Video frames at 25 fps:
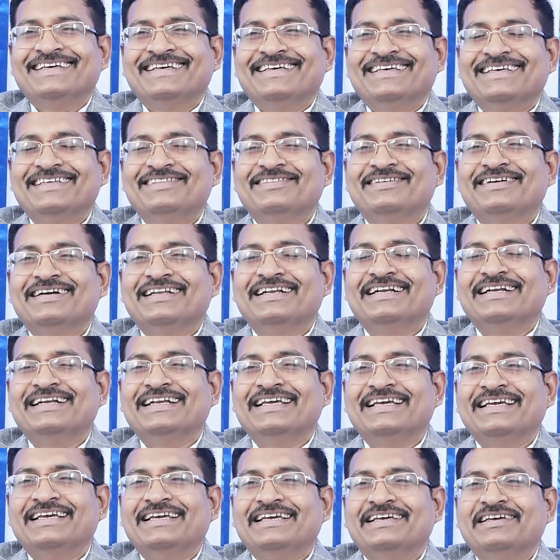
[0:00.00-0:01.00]

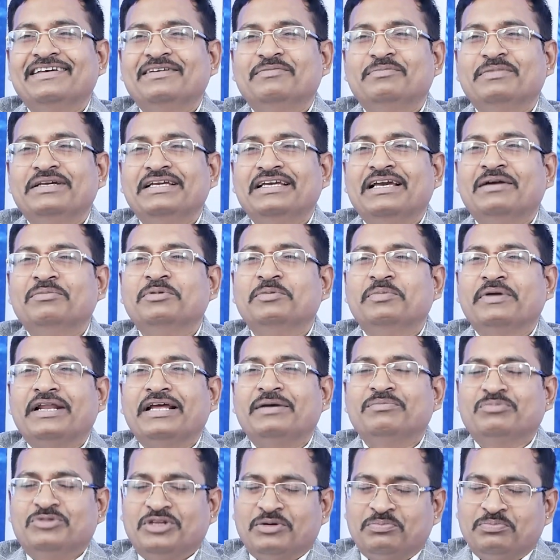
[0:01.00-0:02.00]
ఎందుకనంటే మీ
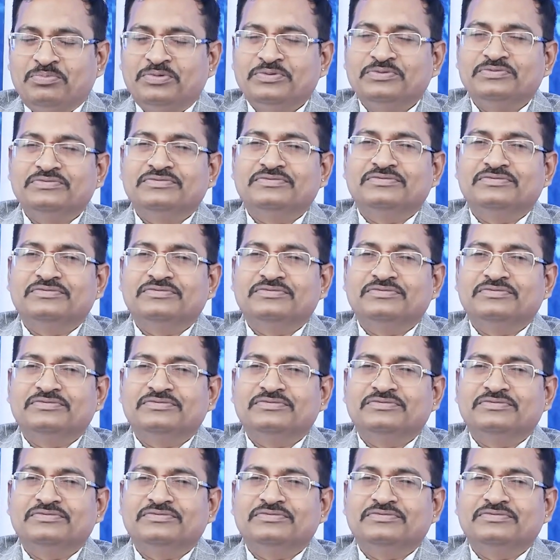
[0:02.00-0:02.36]
అభిప్రాయం తప్పు